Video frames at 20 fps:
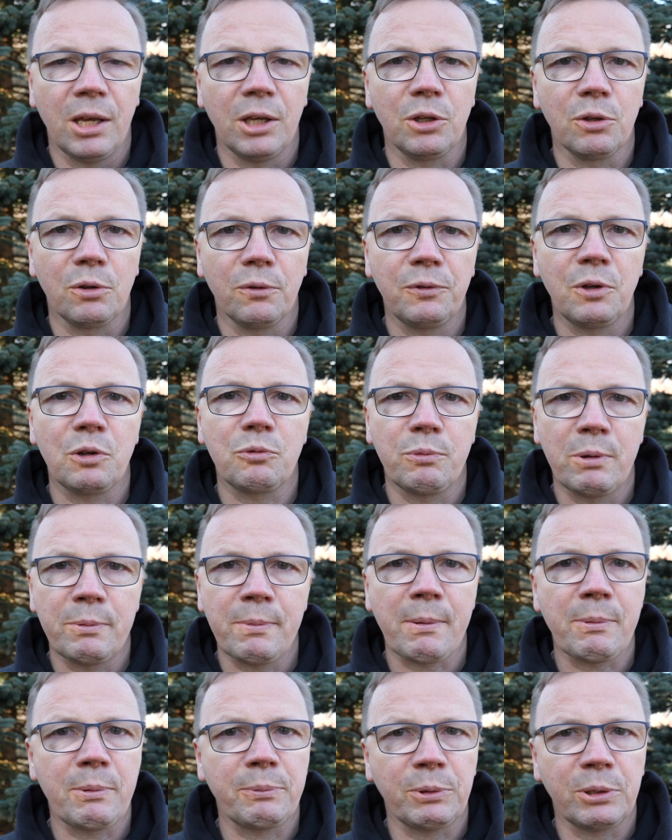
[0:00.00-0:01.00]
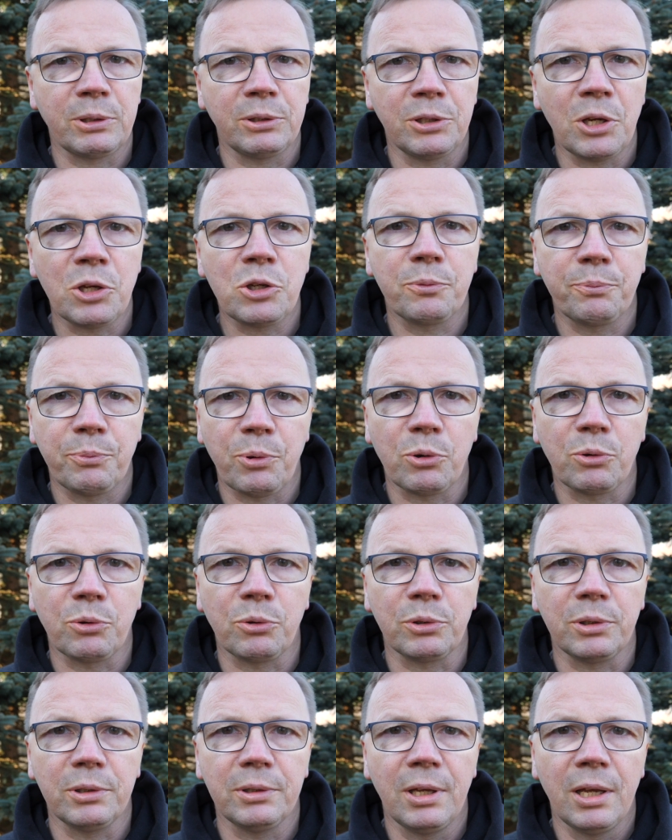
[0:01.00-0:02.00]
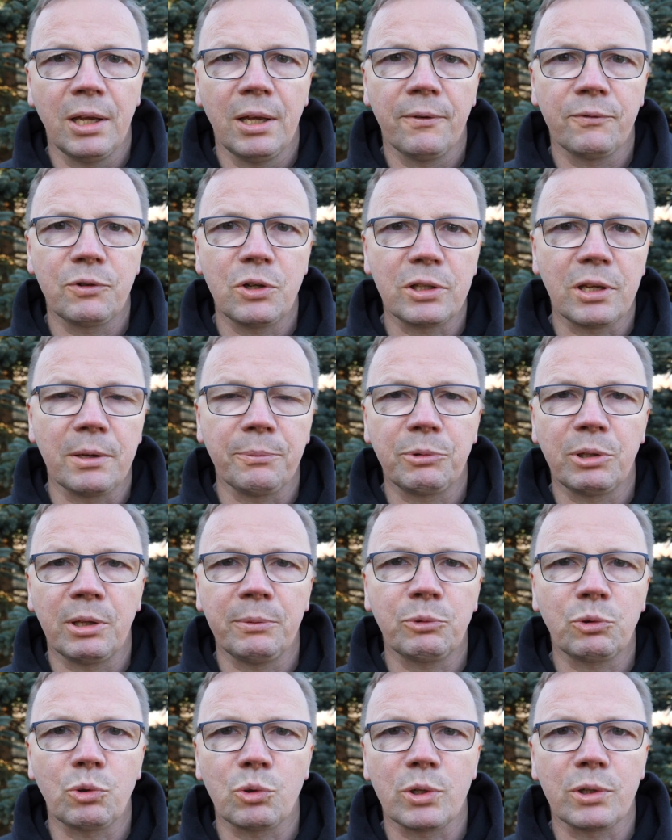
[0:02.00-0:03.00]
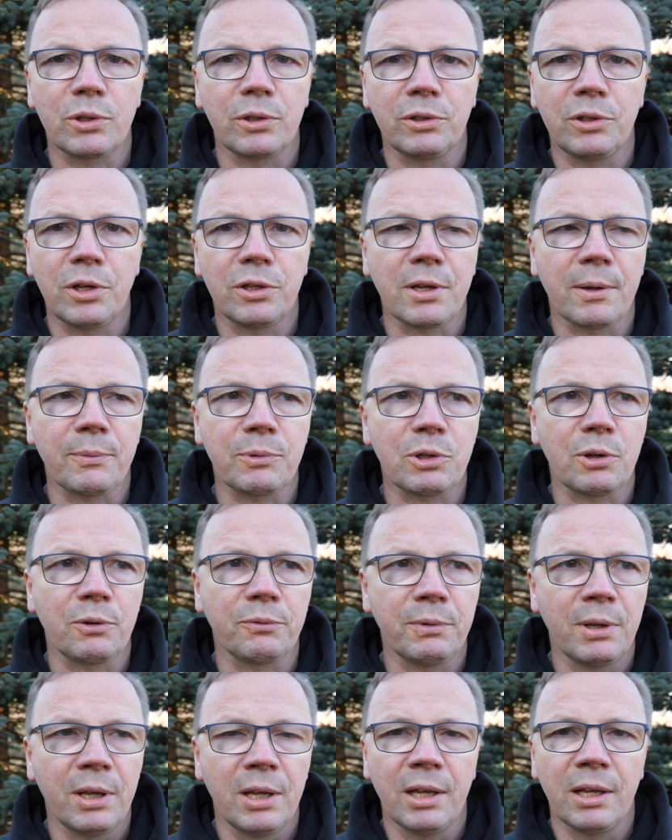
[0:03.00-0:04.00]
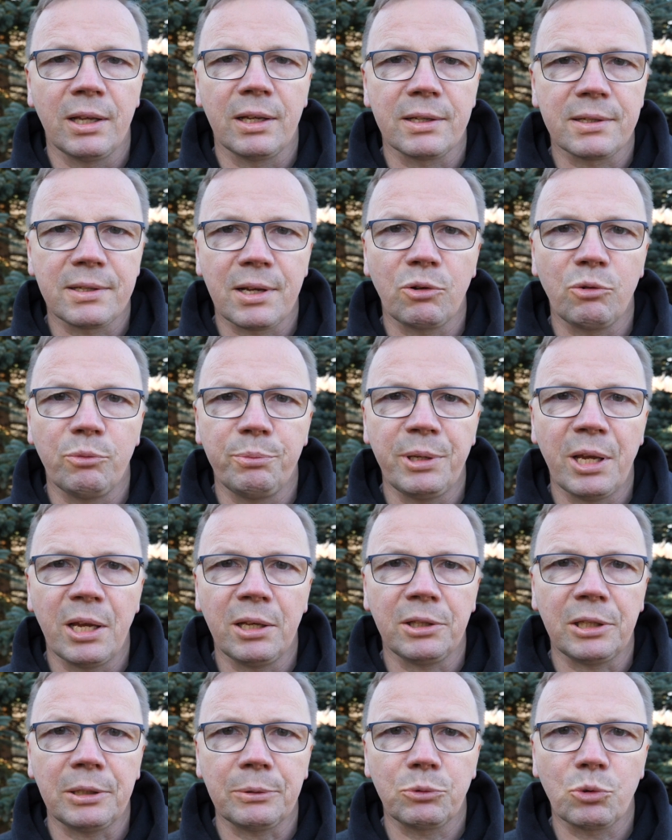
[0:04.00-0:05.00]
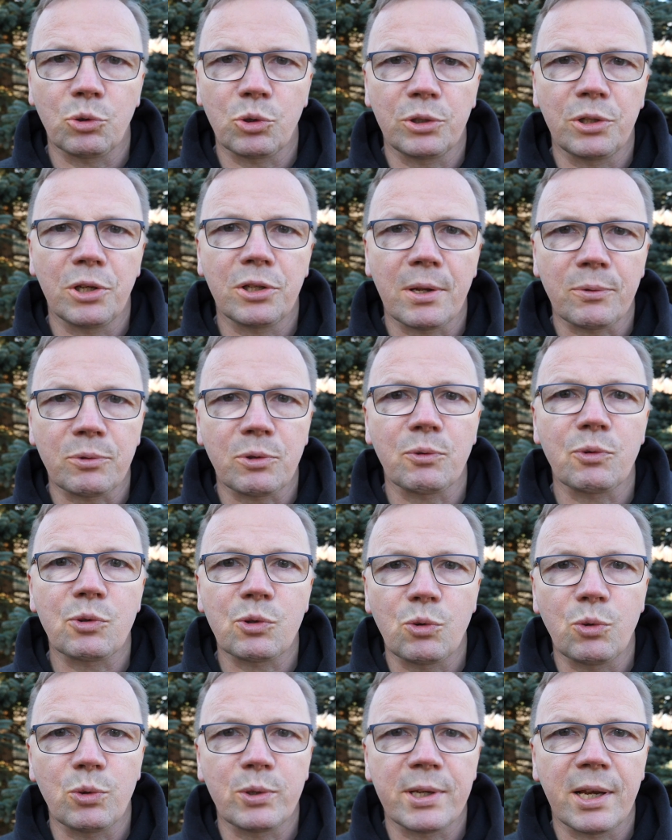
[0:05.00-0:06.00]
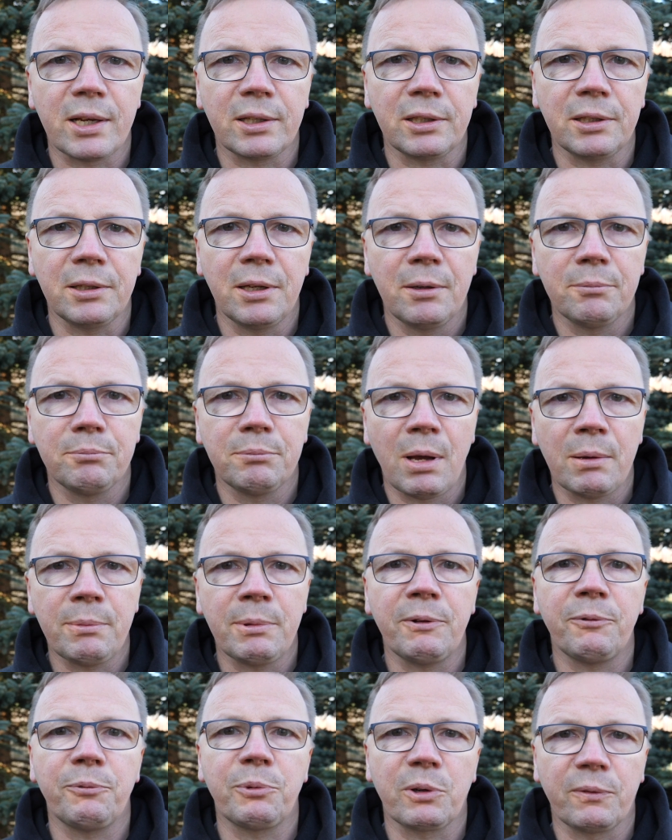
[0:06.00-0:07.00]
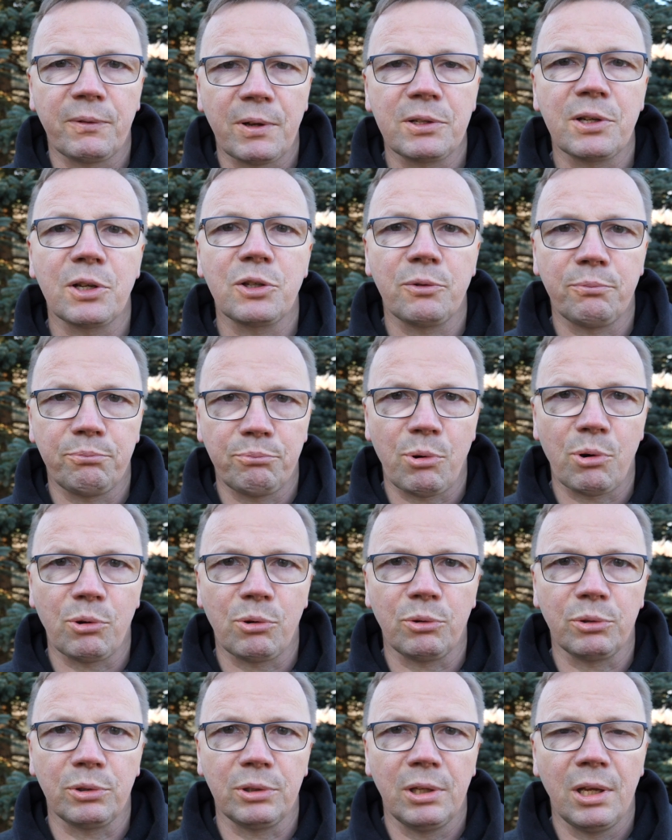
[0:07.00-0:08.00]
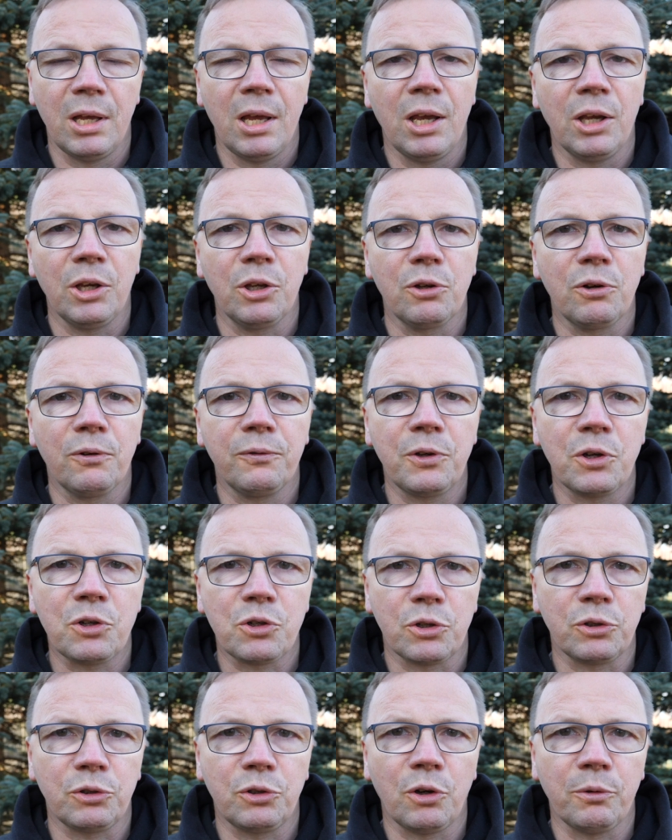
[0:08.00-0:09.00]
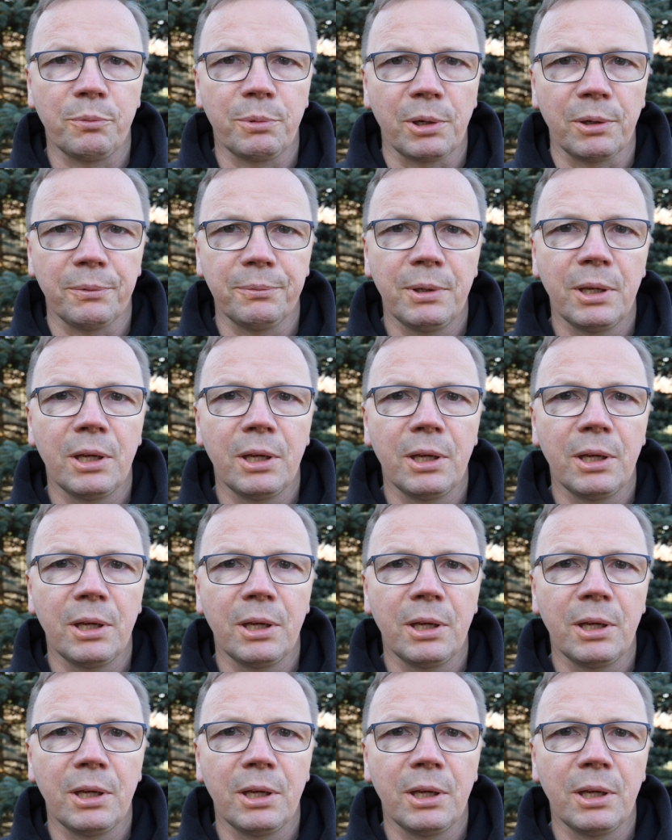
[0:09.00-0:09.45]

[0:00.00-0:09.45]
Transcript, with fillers: I również my mamy nieść pokój. Wszystkim tym, którzy gdzieś tam są zagubieni, którzy gdzieś tam są skłóceni, mamy wprowadzać pokój. I również dobro.